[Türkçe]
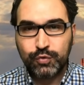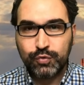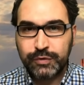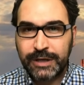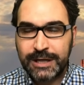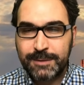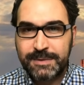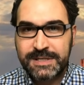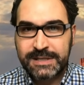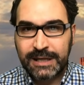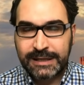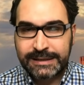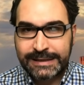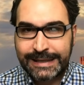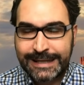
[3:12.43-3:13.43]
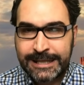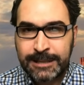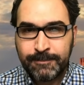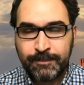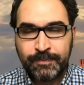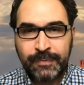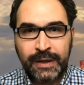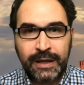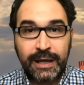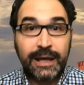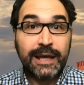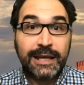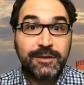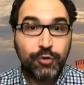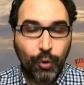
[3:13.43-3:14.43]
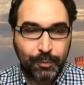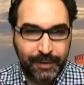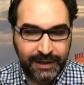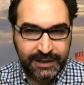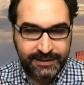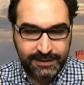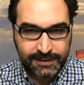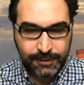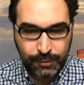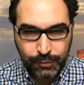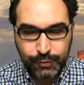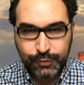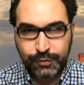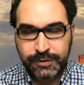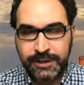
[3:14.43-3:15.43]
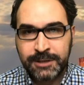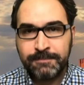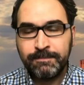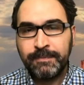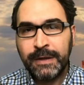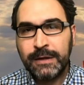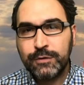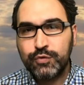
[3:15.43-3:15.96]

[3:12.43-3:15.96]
Suudi Arabistan değil e, Etiyopya katıldı özür dilerim.